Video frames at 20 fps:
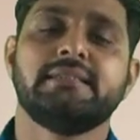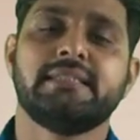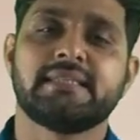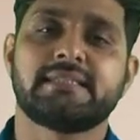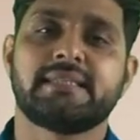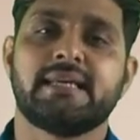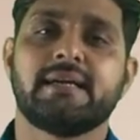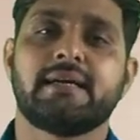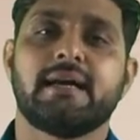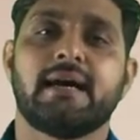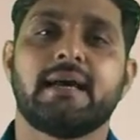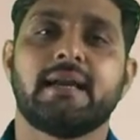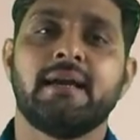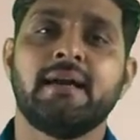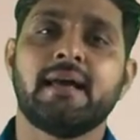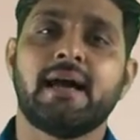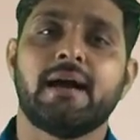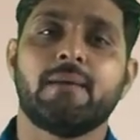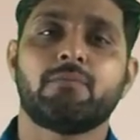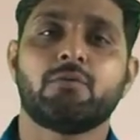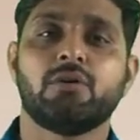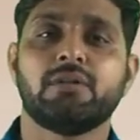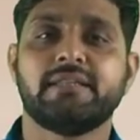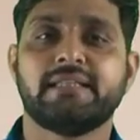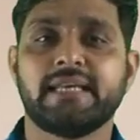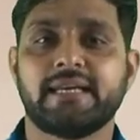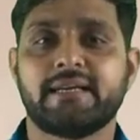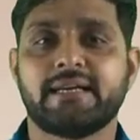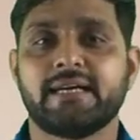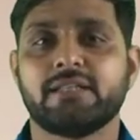जिसके कारण आपको
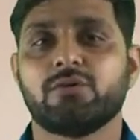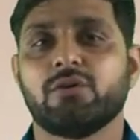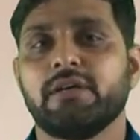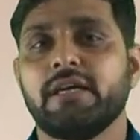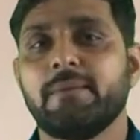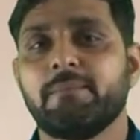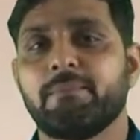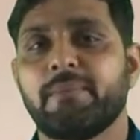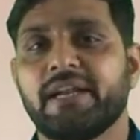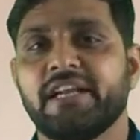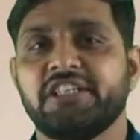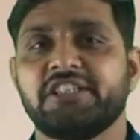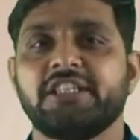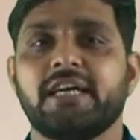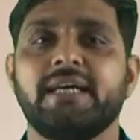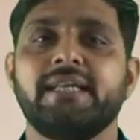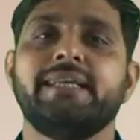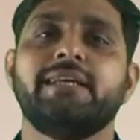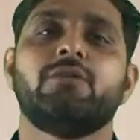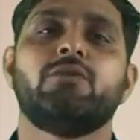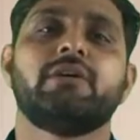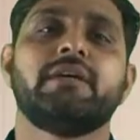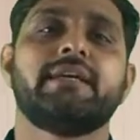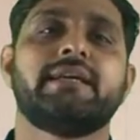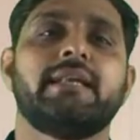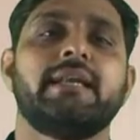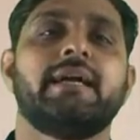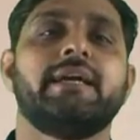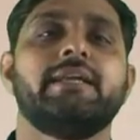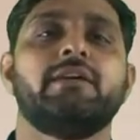दिक्कत होगी परेशानी होगी
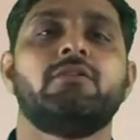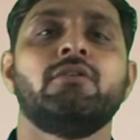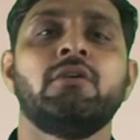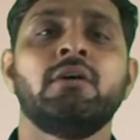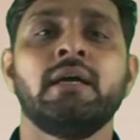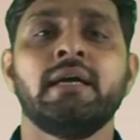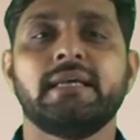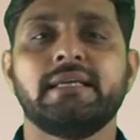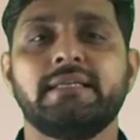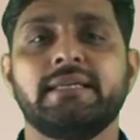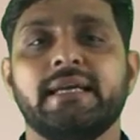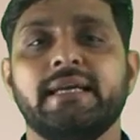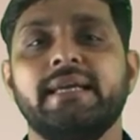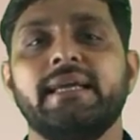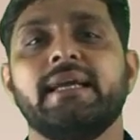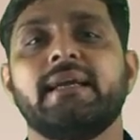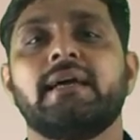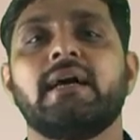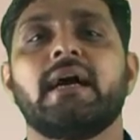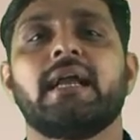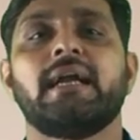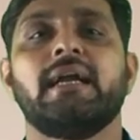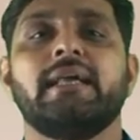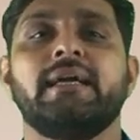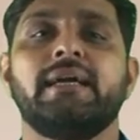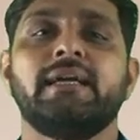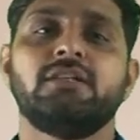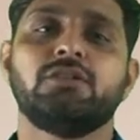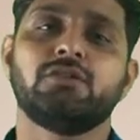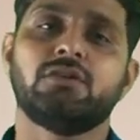खिलाड़ी को यही एक कारण
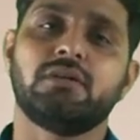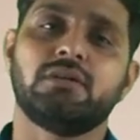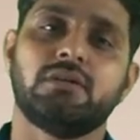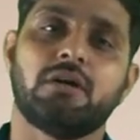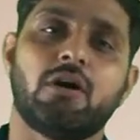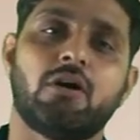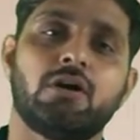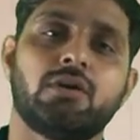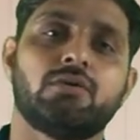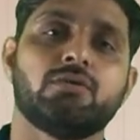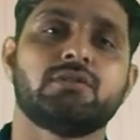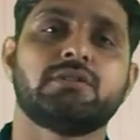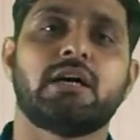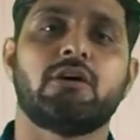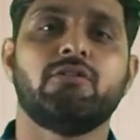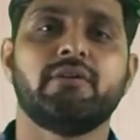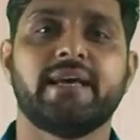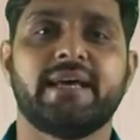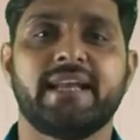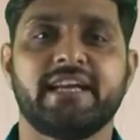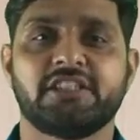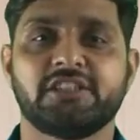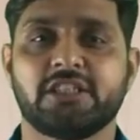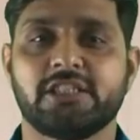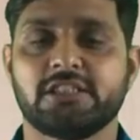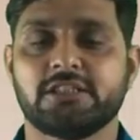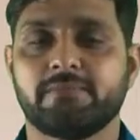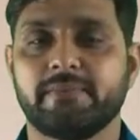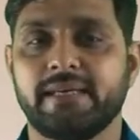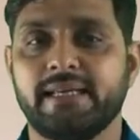है जो नॉर्थ टू साउथ
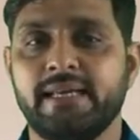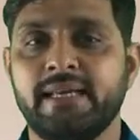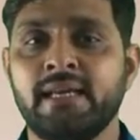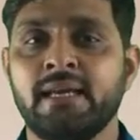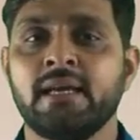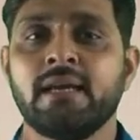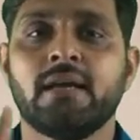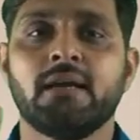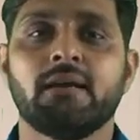डायरेक्शंस में ही